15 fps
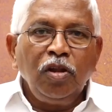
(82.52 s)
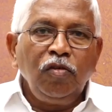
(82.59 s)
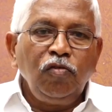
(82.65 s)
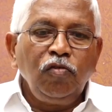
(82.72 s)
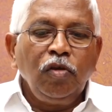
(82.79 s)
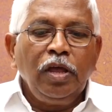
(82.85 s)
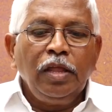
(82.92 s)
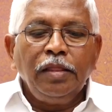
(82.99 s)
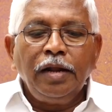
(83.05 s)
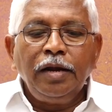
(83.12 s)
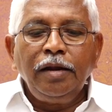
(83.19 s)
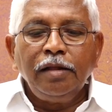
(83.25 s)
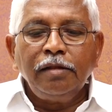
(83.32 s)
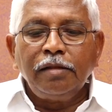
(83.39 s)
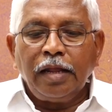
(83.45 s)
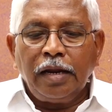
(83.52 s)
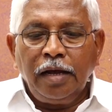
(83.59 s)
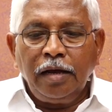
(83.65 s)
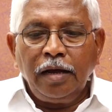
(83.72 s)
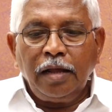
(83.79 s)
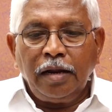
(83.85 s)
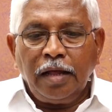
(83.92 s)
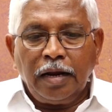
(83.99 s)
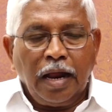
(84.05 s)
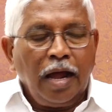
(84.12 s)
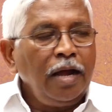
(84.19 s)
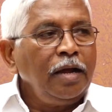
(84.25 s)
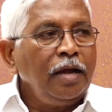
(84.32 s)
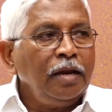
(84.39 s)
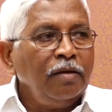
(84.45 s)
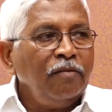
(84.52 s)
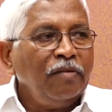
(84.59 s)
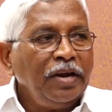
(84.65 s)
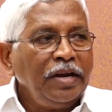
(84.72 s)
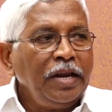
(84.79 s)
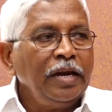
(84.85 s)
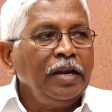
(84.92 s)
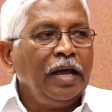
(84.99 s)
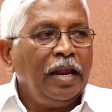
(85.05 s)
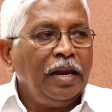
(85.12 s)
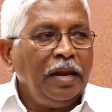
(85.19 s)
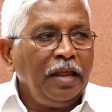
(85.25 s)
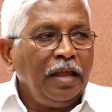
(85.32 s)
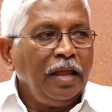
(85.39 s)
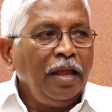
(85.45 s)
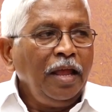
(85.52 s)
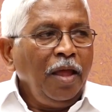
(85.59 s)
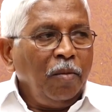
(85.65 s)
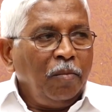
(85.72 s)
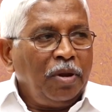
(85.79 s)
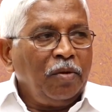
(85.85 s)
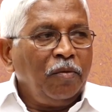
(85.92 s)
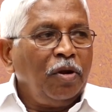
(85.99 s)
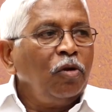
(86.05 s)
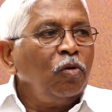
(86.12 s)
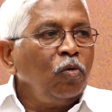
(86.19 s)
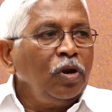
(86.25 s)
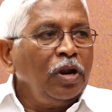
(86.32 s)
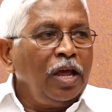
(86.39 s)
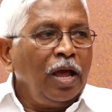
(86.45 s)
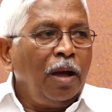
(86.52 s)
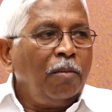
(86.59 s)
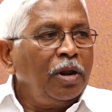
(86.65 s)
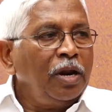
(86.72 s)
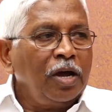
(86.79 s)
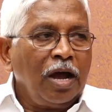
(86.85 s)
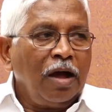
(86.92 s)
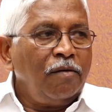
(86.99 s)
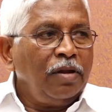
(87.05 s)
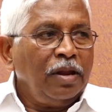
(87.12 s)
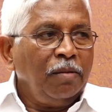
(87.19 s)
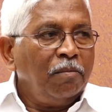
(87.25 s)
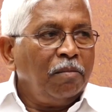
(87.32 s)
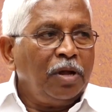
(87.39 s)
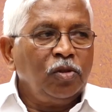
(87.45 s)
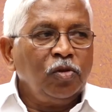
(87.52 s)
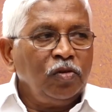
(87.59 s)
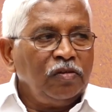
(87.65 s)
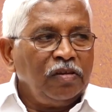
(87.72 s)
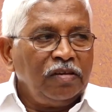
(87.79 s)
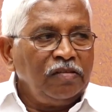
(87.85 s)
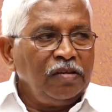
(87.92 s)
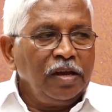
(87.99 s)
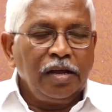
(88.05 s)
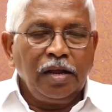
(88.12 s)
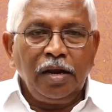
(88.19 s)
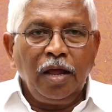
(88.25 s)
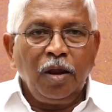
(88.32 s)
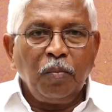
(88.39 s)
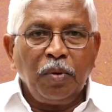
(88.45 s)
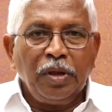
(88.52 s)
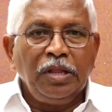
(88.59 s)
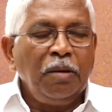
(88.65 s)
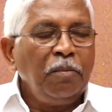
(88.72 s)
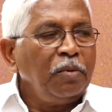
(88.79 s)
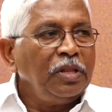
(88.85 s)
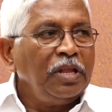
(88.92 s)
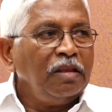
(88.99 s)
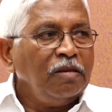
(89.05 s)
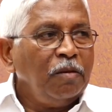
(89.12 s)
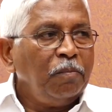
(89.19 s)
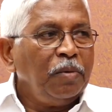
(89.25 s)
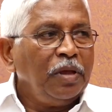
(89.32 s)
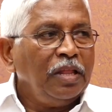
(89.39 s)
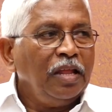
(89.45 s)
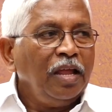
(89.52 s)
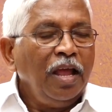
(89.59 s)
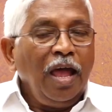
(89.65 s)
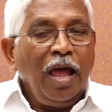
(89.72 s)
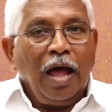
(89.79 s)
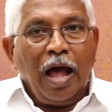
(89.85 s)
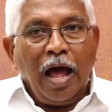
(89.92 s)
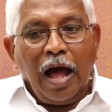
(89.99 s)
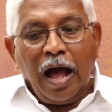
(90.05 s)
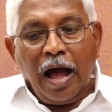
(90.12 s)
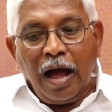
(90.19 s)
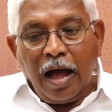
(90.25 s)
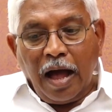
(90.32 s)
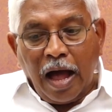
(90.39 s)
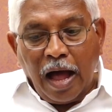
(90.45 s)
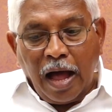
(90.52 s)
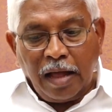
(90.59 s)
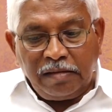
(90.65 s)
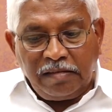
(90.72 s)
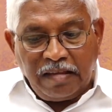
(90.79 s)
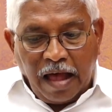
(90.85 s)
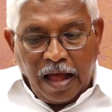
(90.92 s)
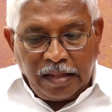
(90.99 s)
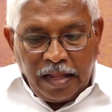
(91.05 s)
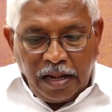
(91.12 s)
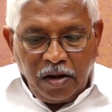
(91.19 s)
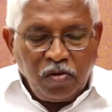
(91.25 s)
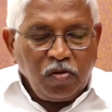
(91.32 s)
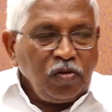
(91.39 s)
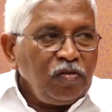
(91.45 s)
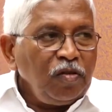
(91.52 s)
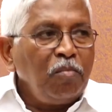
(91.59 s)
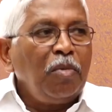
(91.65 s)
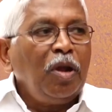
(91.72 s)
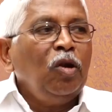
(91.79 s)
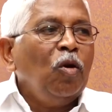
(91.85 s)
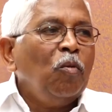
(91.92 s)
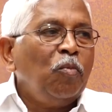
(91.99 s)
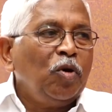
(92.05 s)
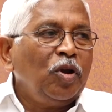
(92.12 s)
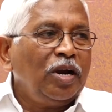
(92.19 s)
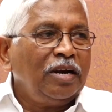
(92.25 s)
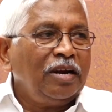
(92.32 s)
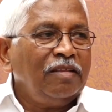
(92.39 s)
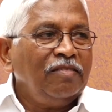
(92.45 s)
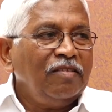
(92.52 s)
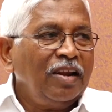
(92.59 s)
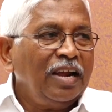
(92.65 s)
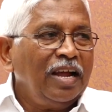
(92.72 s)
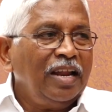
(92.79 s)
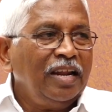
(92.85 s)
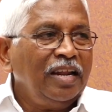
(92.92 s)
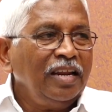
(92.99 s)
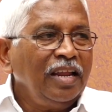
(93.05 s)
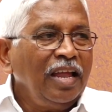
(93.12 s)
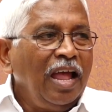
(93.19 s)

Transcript: తెలుసు ఏంటంటే తెలంగాణ రాగానే వెంటనే అన్నీ మనం అనుకున్నవి అమలు కావని మాతో జయశంకర్ గారు పదే పదే చెప్పేది ఆ సాధన కోసం మళ్ళీ పోరాటం జరగాలి